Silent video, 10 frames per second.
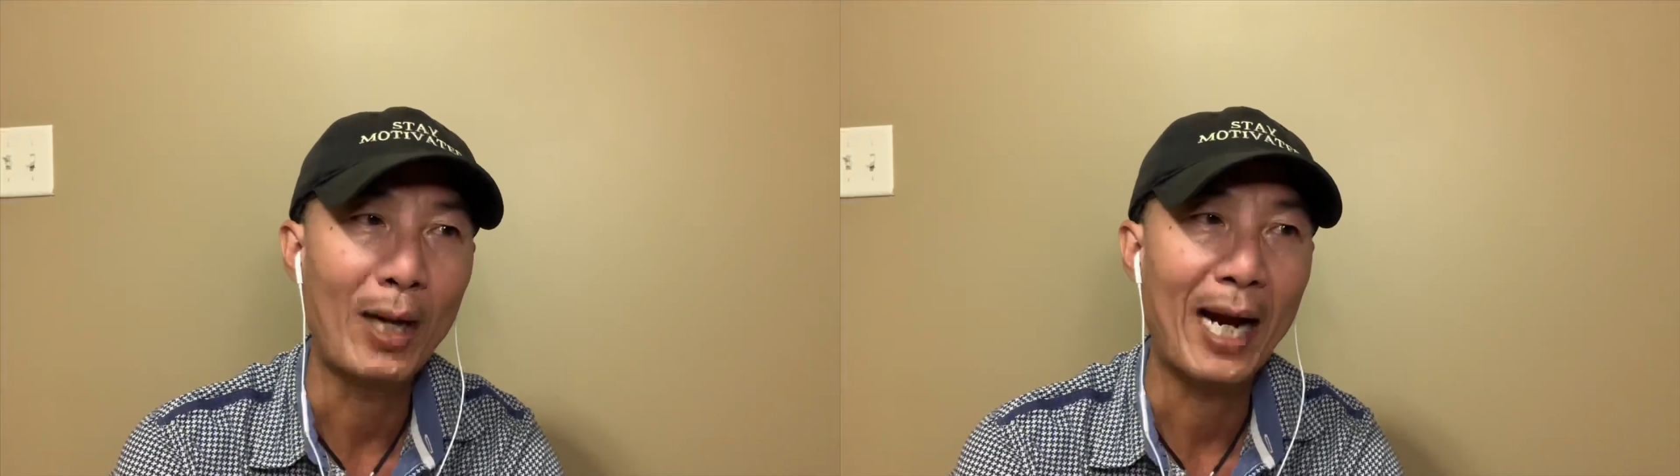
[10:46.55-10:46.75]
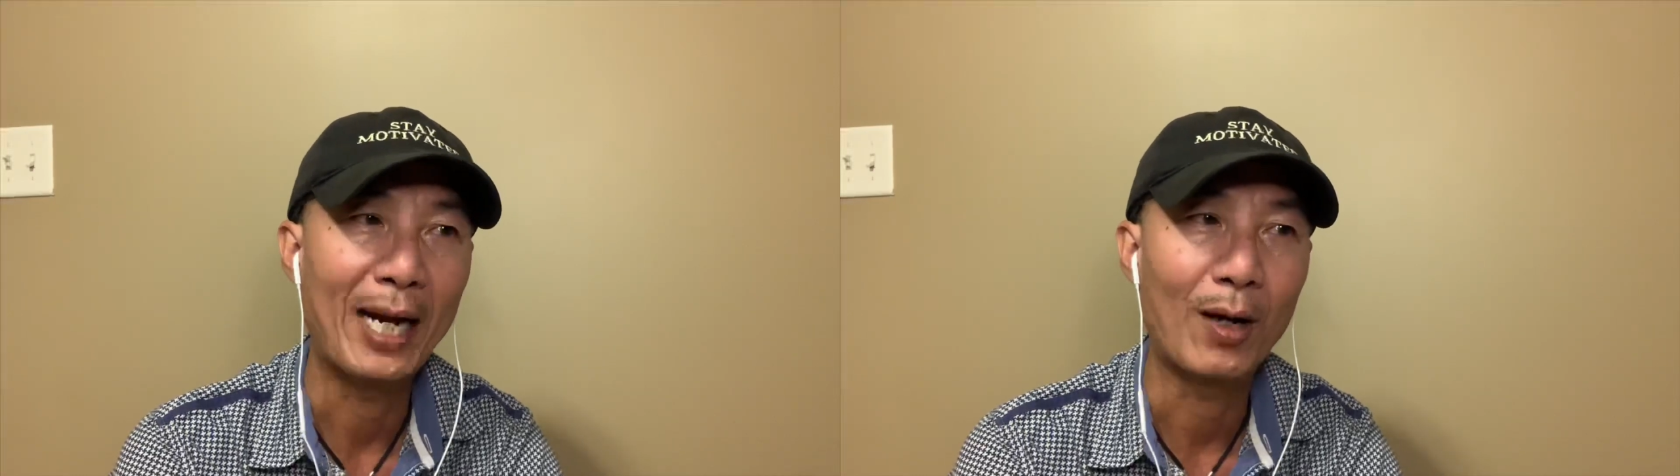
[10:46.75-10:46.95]

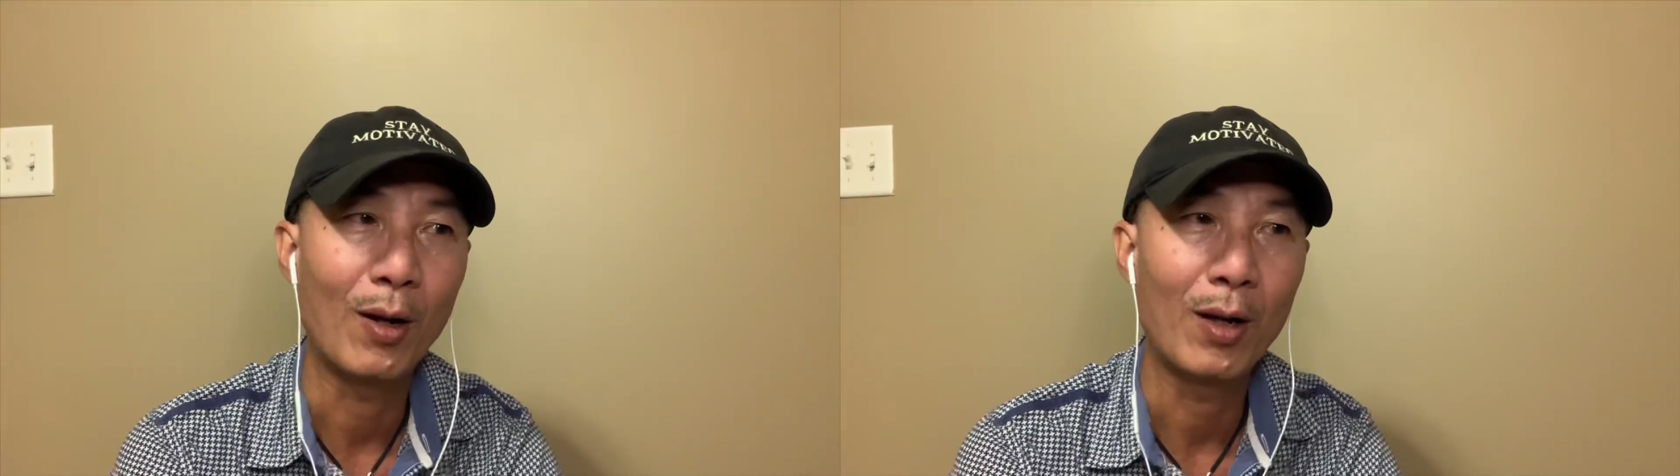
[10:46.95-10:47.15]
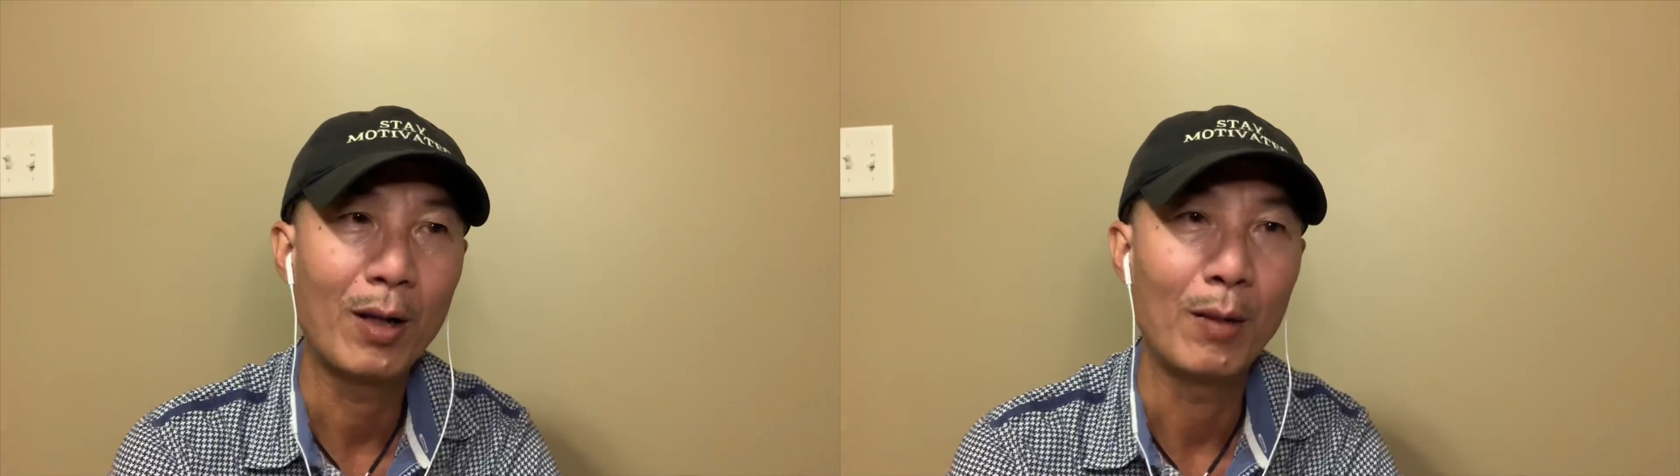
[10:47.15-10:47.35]
ngày
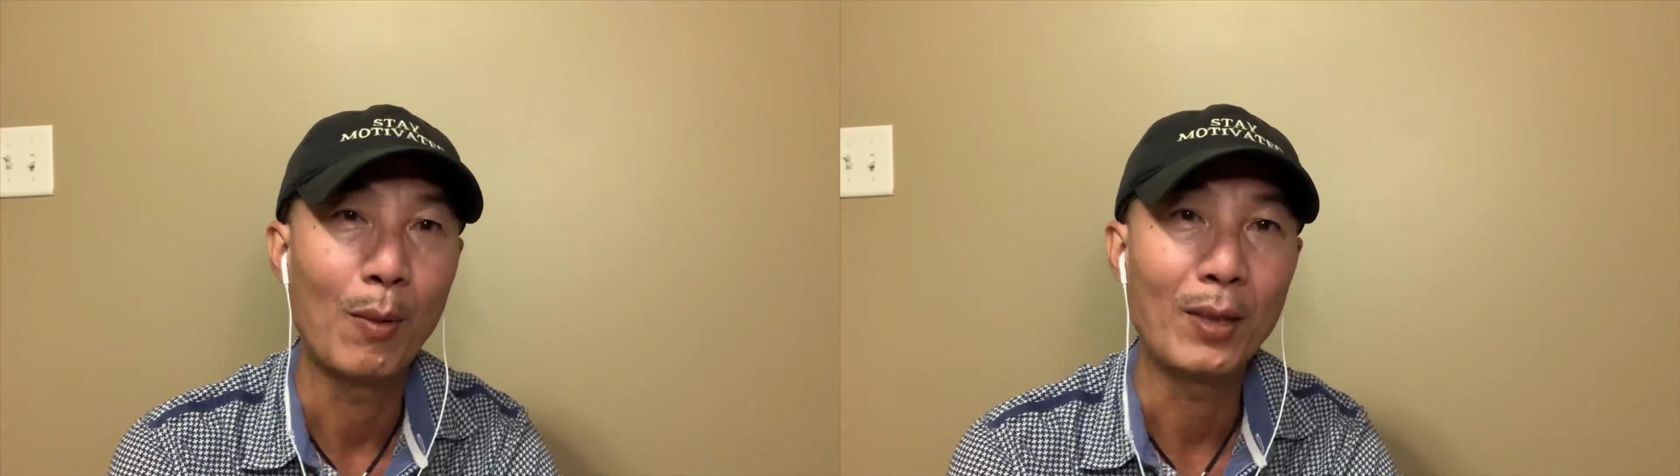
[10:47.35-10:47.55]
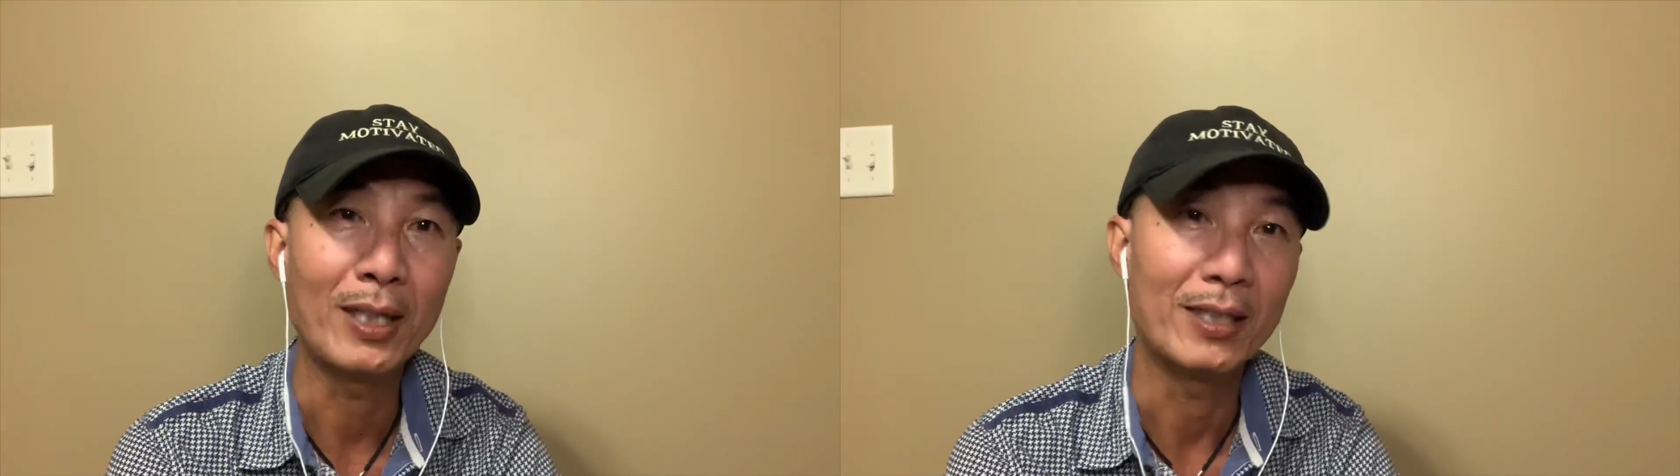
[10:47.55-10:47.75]
có một
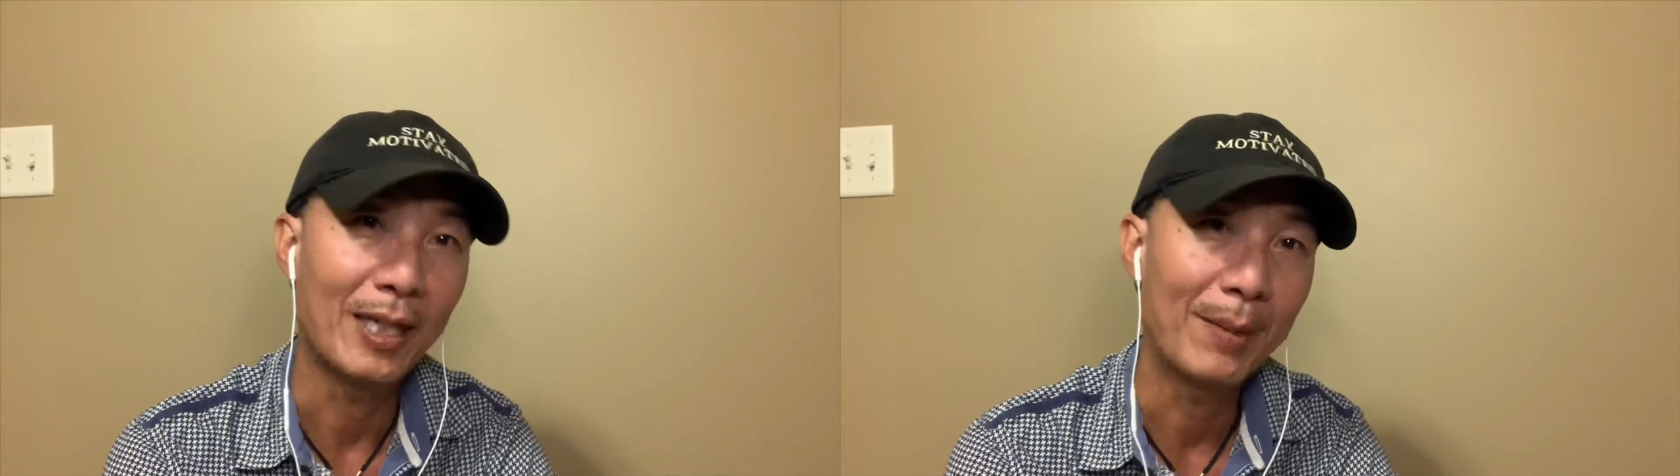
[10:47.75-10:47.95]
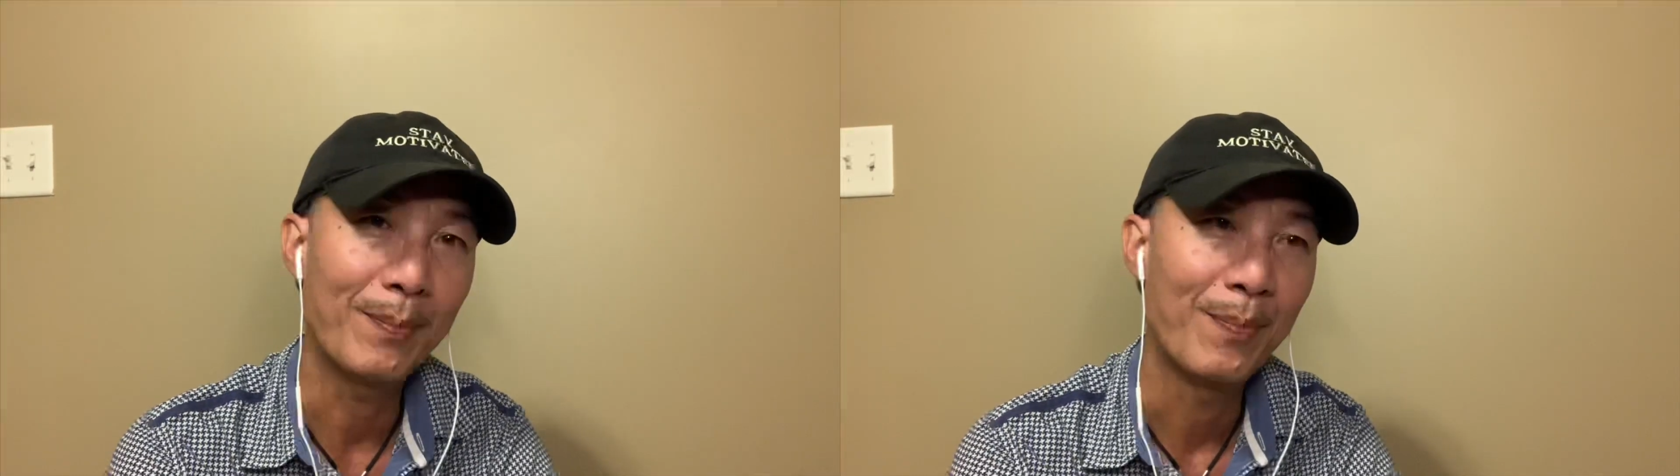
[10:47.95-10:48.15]
ít tiền tiếp